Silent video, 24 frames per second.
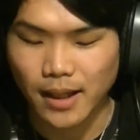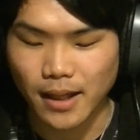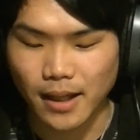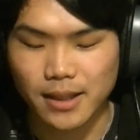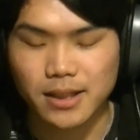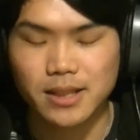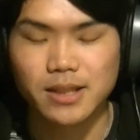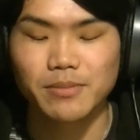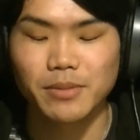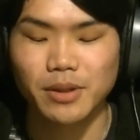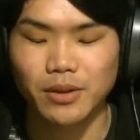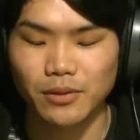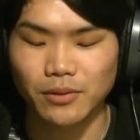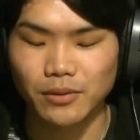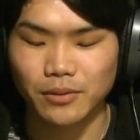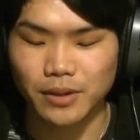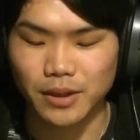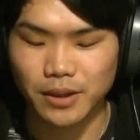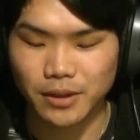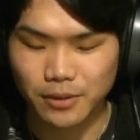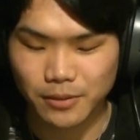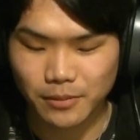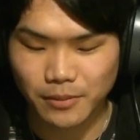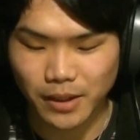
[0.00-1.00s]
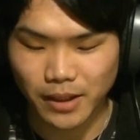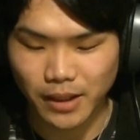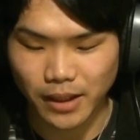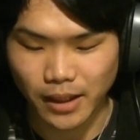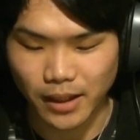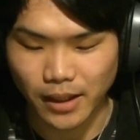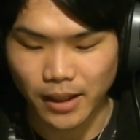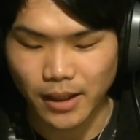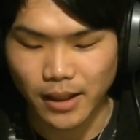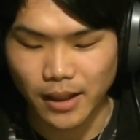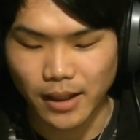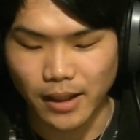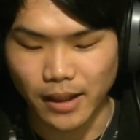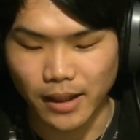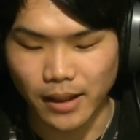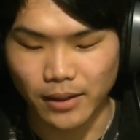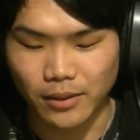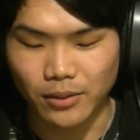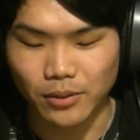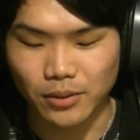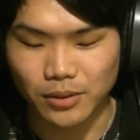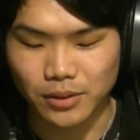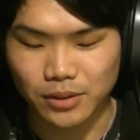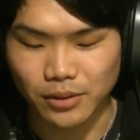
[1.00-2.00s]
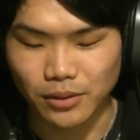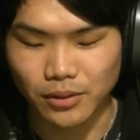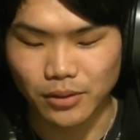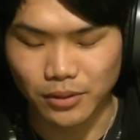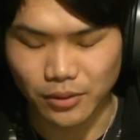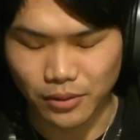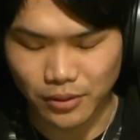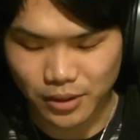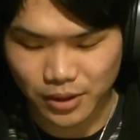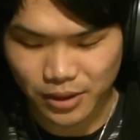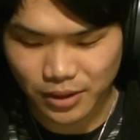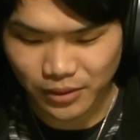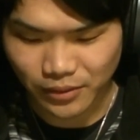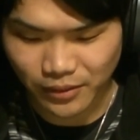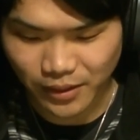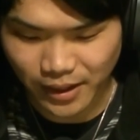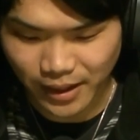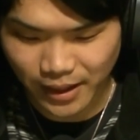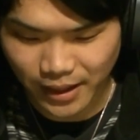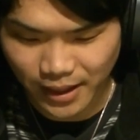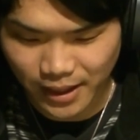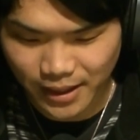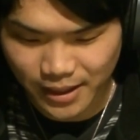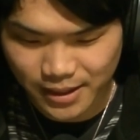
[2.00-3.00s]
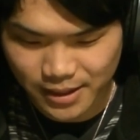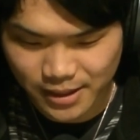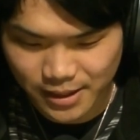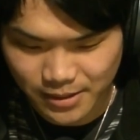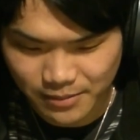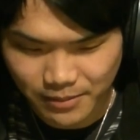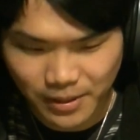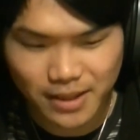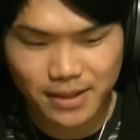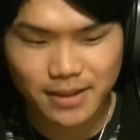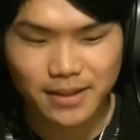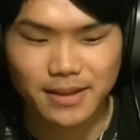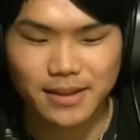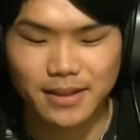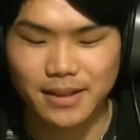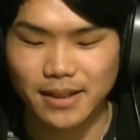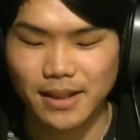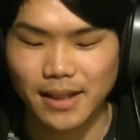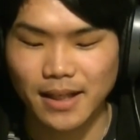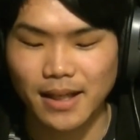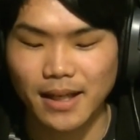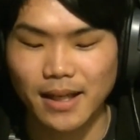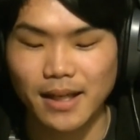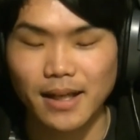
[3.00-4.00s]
はじめの2符まで、えー、どうぞよろしくお願いします。